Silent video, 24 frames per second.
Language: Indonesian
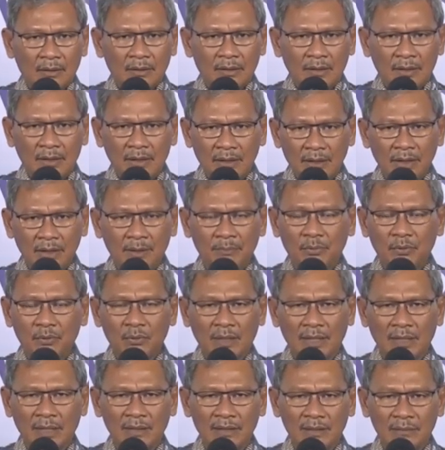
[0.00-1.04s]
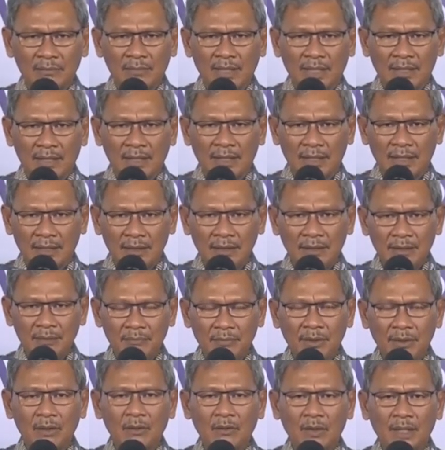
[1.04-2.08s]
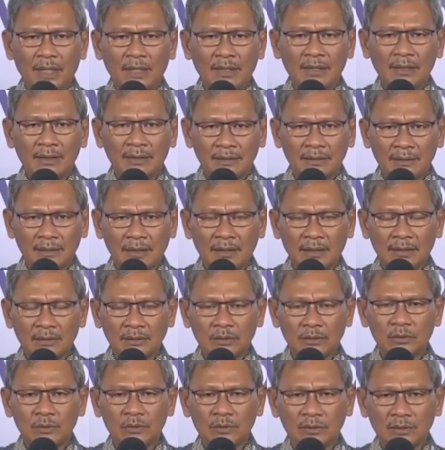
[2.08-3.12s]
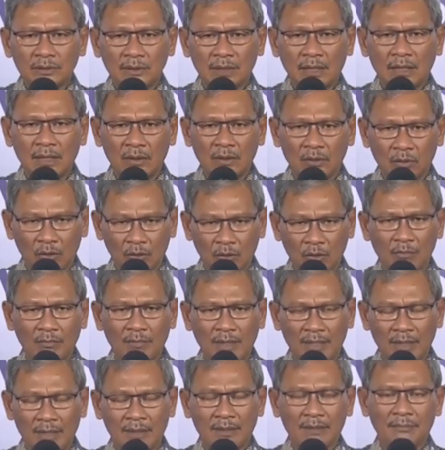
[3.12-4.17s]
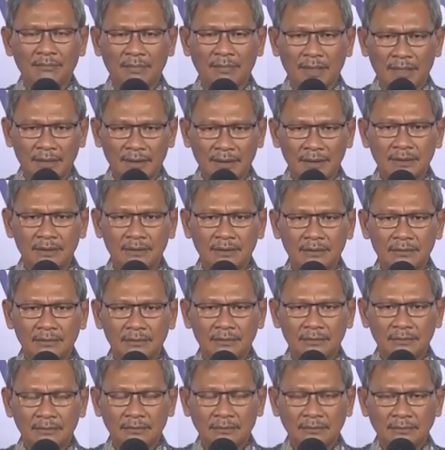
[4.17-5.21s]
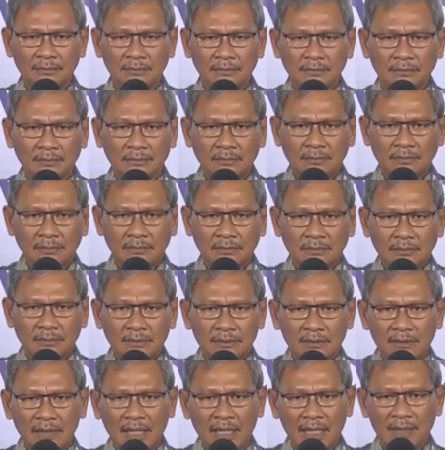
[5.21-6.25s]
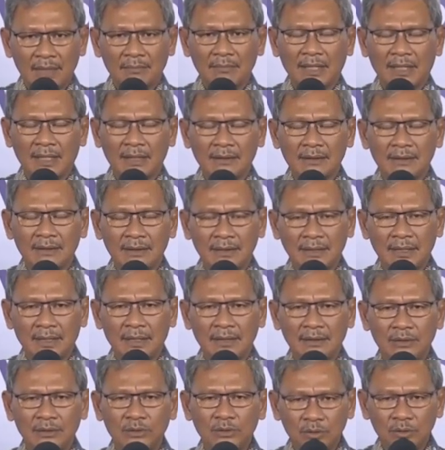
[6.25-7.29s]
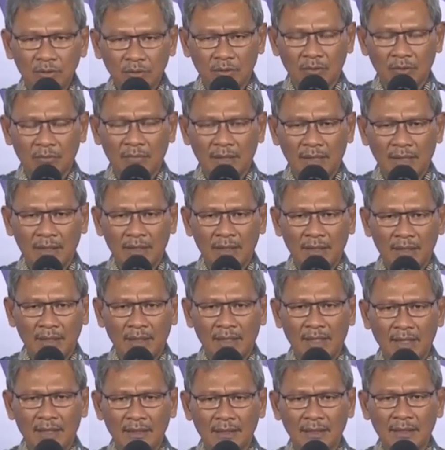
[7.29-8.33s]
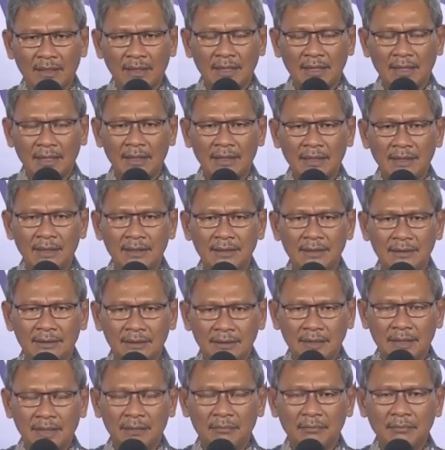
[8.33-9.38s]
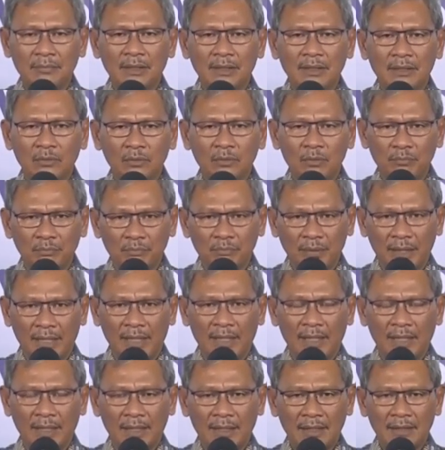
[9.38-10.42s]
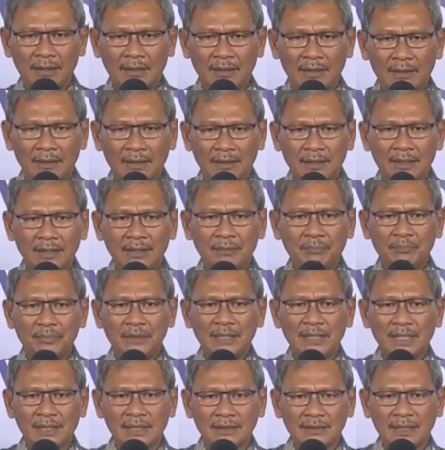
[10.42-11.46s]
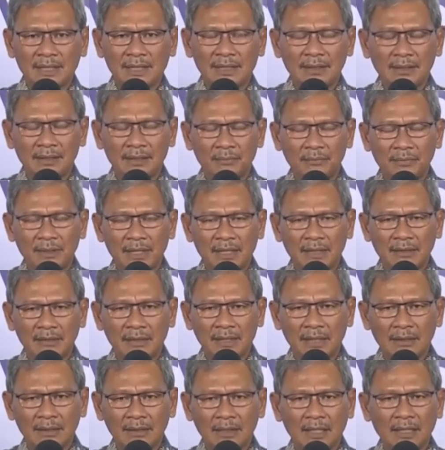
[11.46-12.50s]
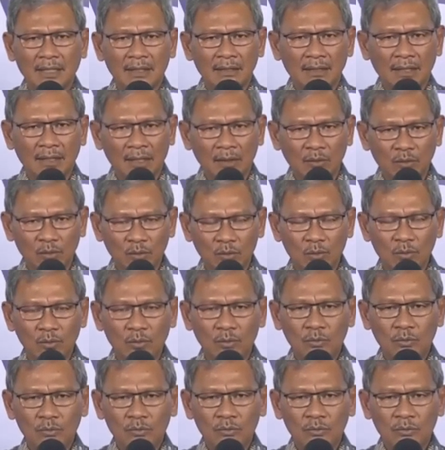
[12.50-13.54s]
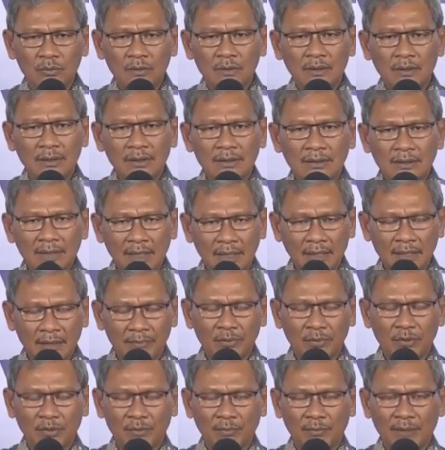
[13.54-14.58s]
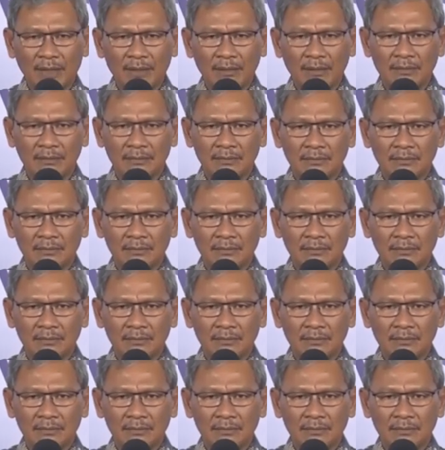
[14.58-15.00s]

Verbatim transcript: Ini bukan dimaknai bahwa kita sudah normal kembali dalam artian new normal adalah kita merubah kebiasaan kebiasaan yang dahulu kita anggap normal